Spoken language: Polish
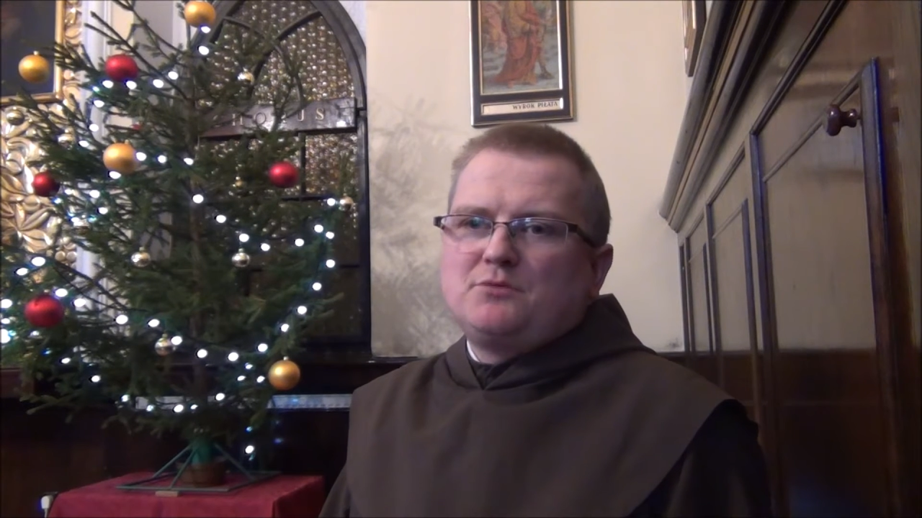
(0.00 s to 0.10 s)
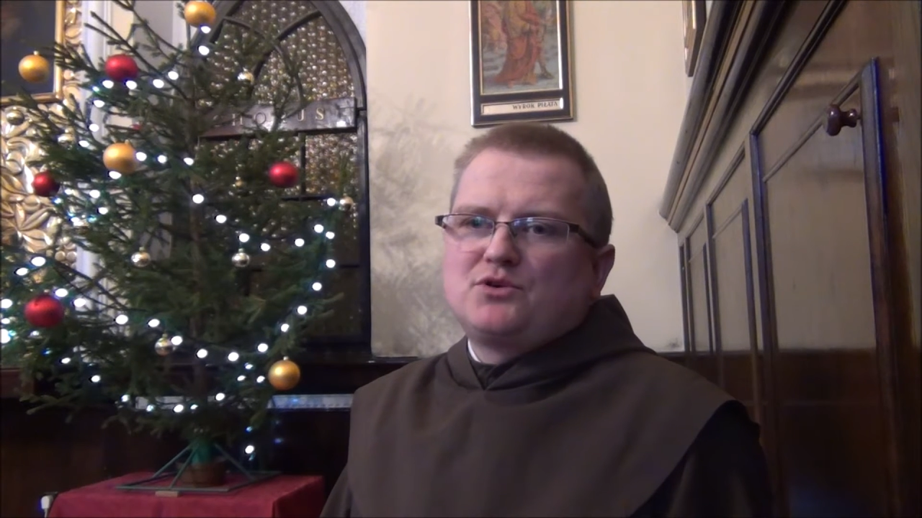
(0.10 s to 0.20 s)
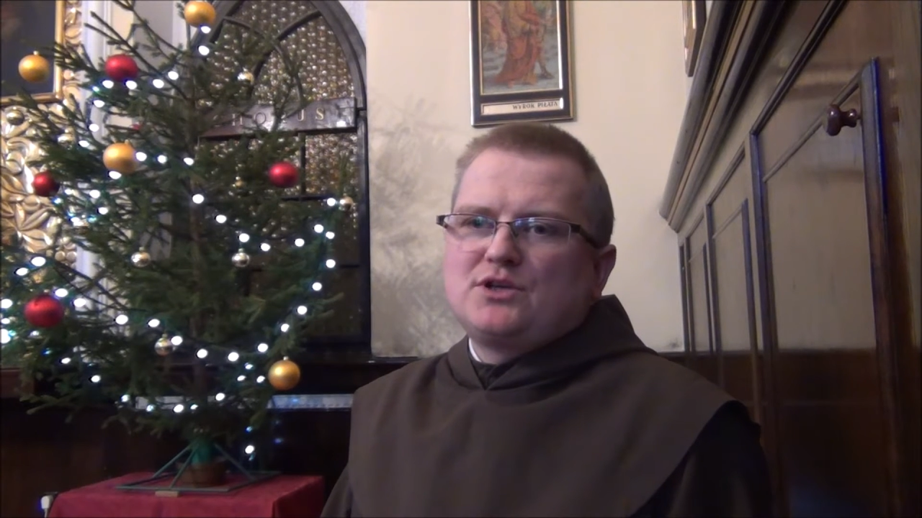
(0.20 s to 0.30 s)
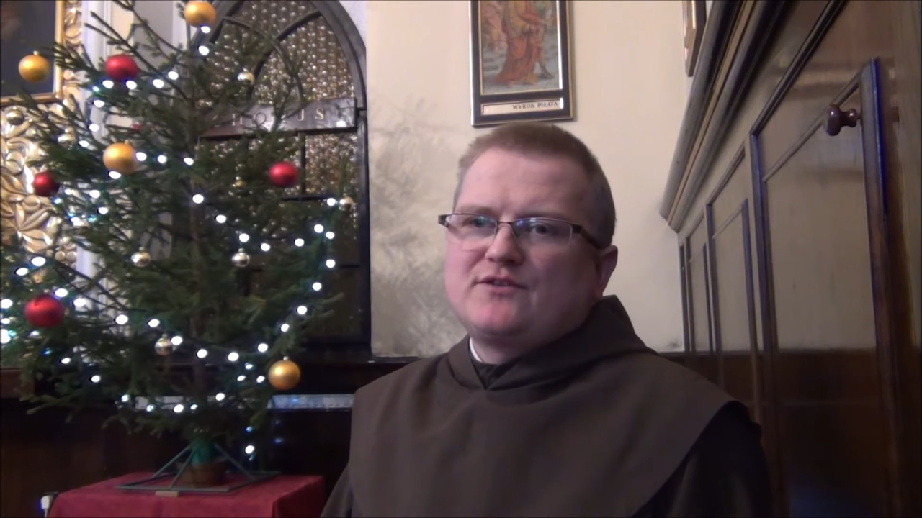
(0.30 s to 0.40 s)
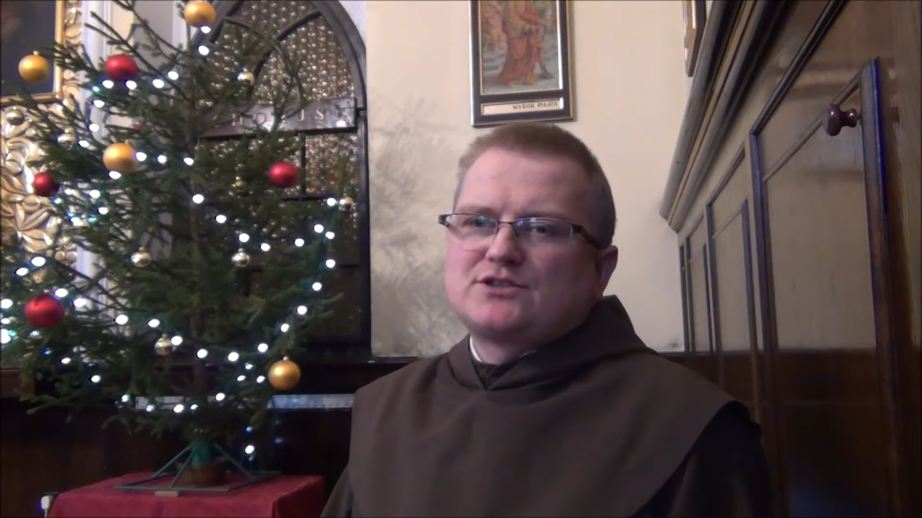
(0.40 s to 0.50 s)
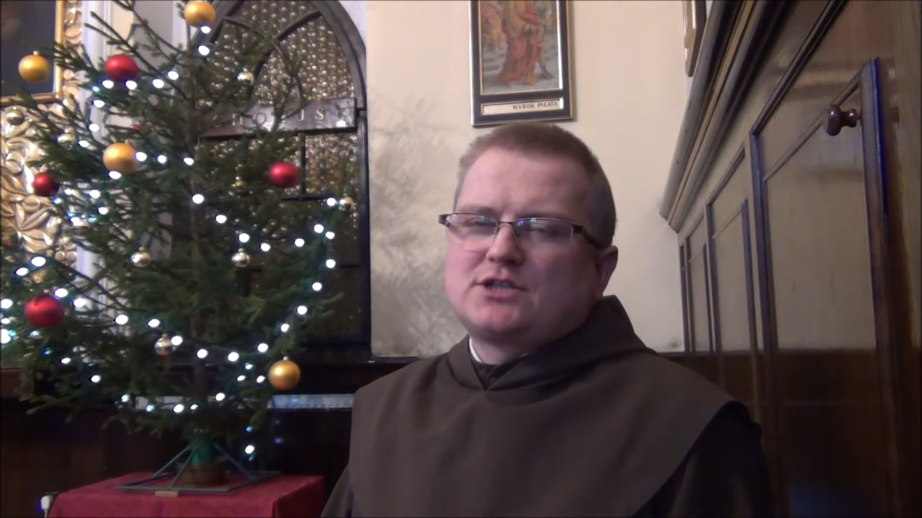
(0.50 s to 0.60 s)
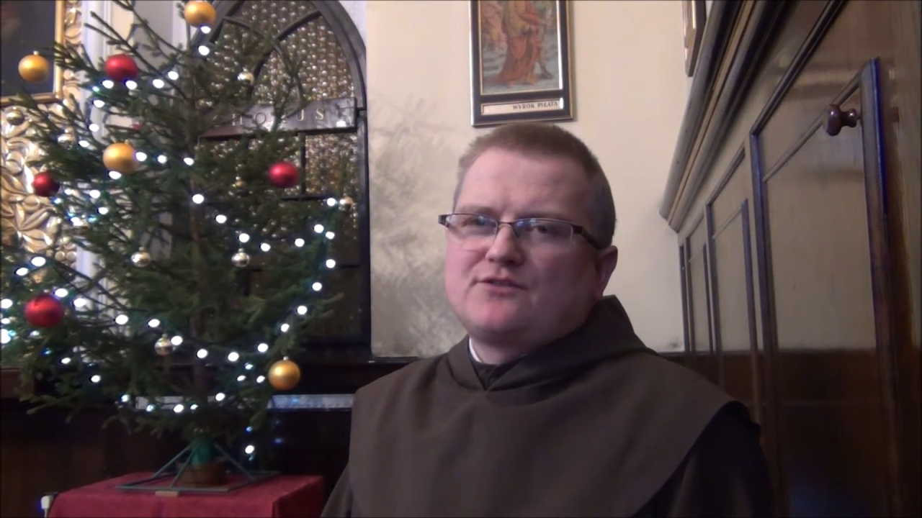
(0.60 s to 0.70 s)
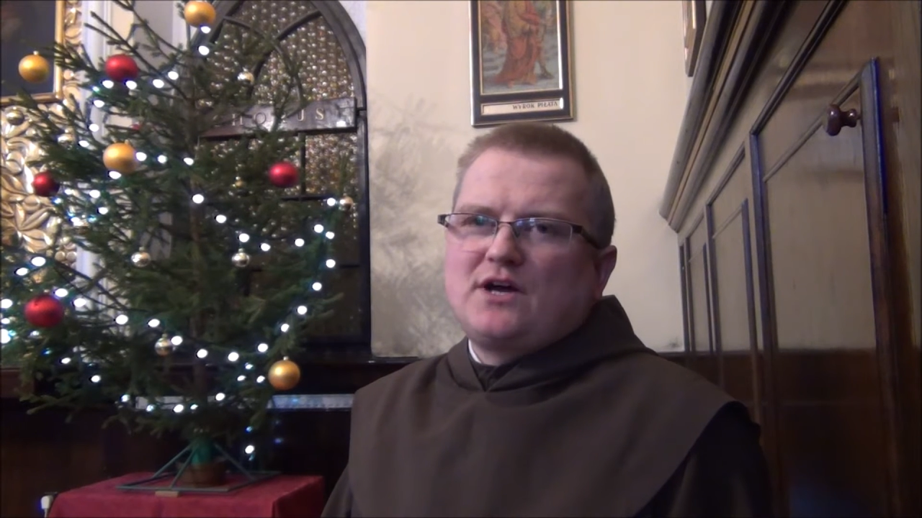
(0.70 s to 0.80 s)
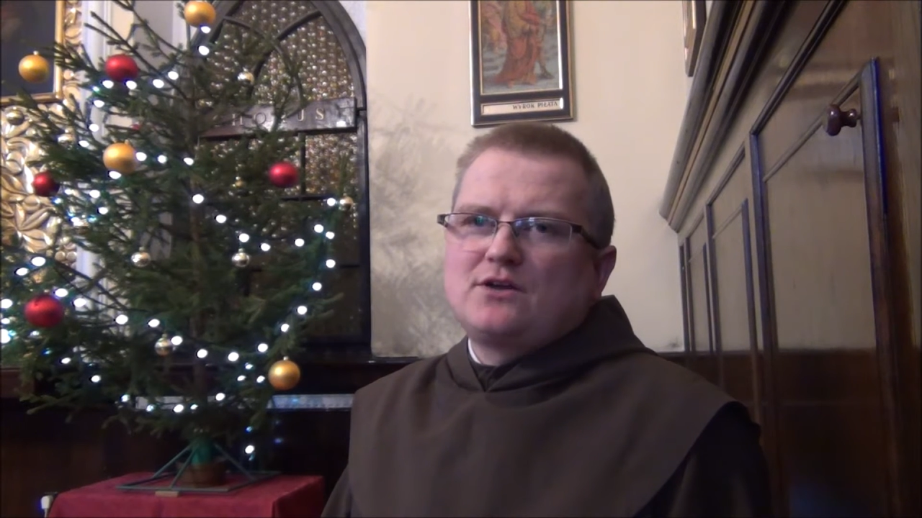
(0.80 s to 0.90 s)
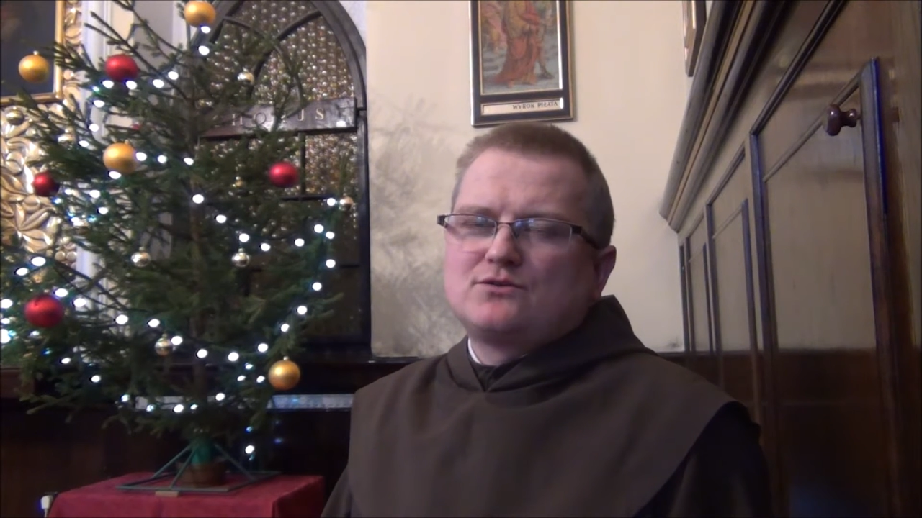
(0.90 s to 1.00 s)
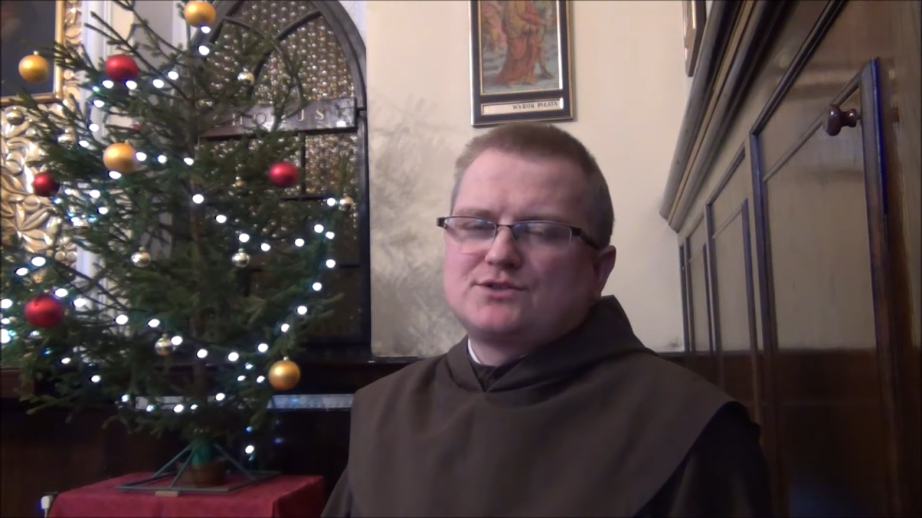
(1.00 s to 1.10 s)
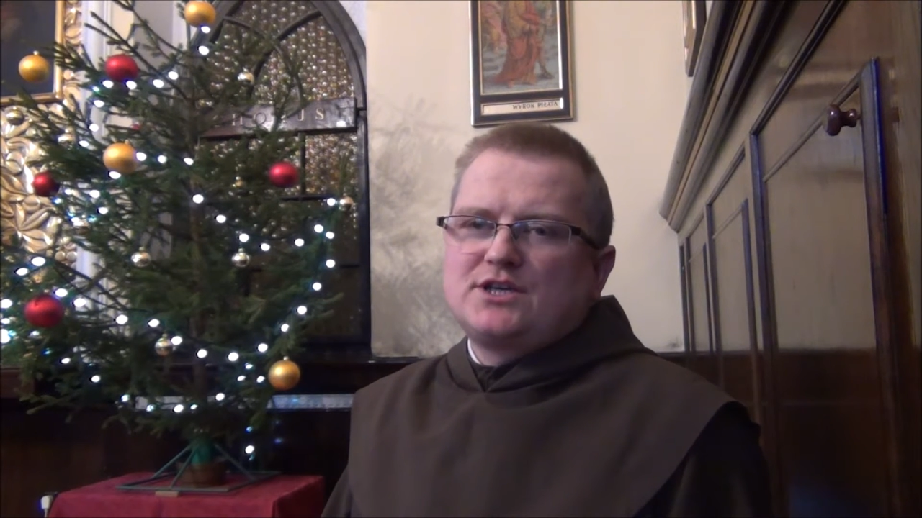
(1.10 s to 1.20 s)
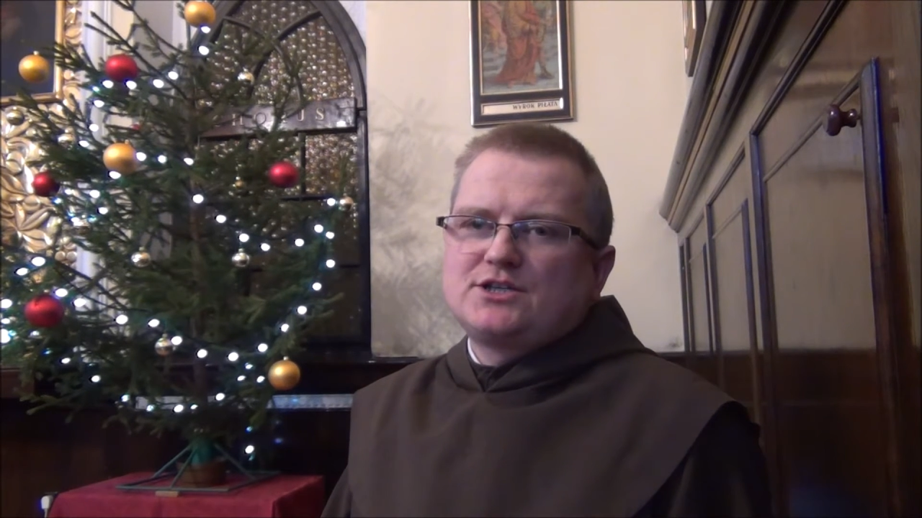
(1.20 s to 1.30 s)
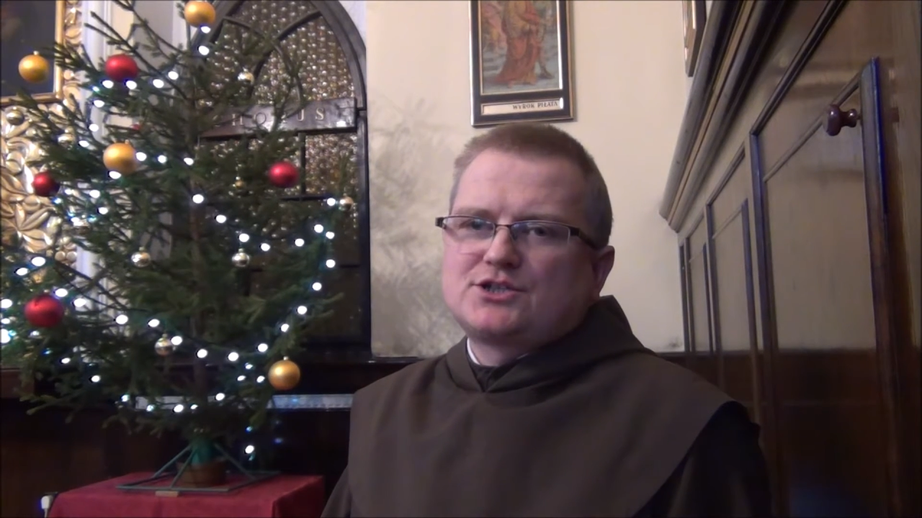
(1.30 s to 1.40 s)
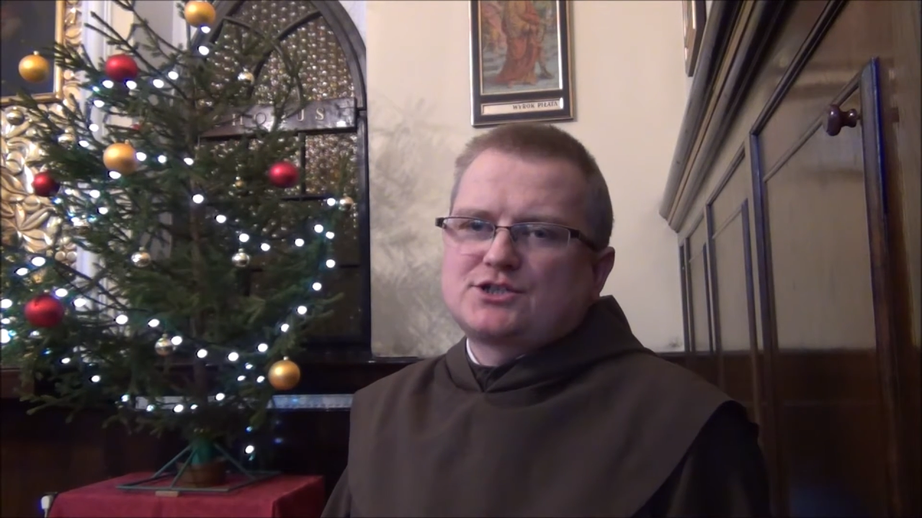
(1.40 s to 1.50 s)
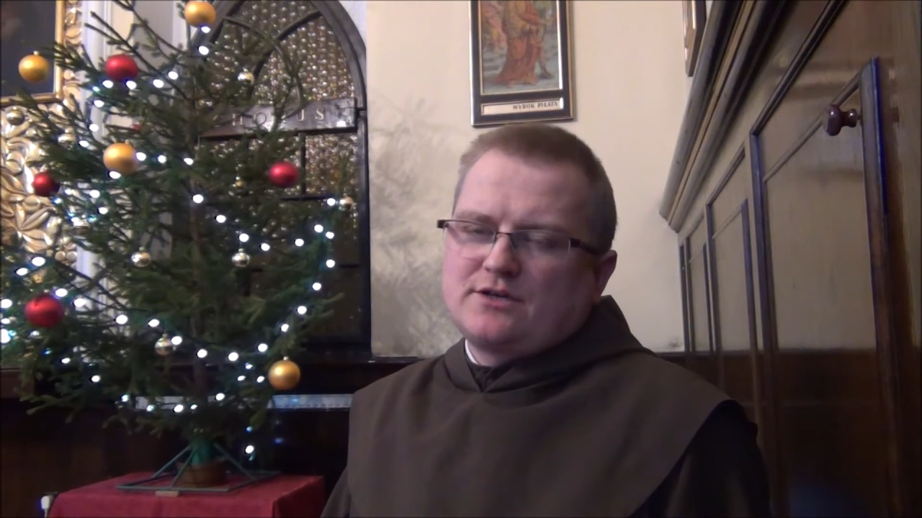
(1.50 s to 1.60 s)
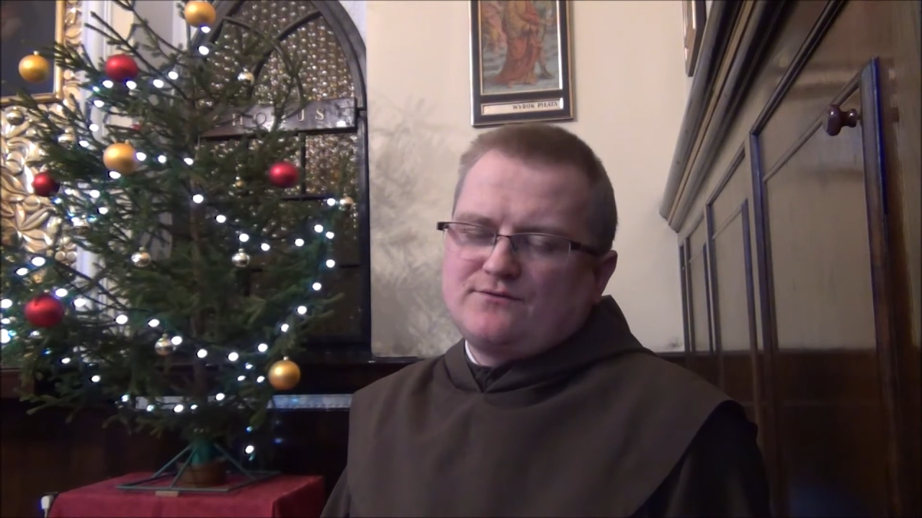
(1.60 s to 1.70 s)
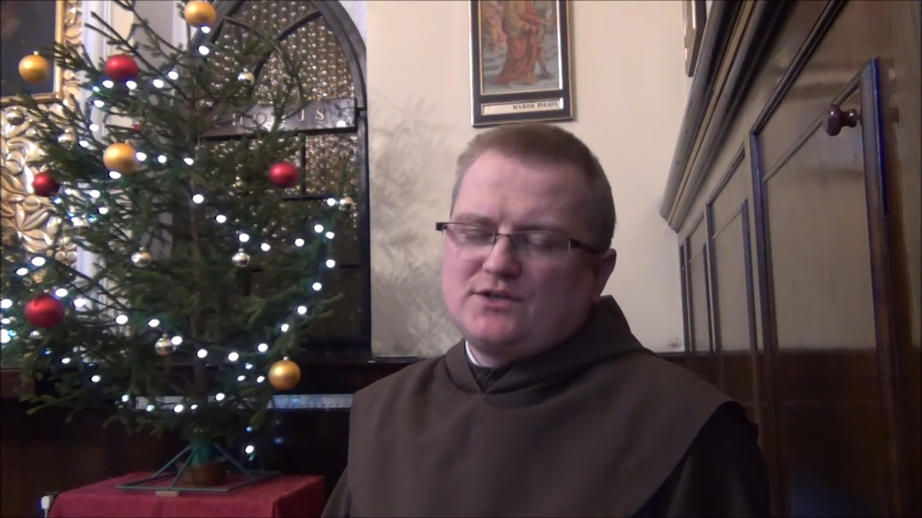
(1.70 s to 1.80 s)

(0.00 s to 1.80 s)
ponieważ trwając jeszcze w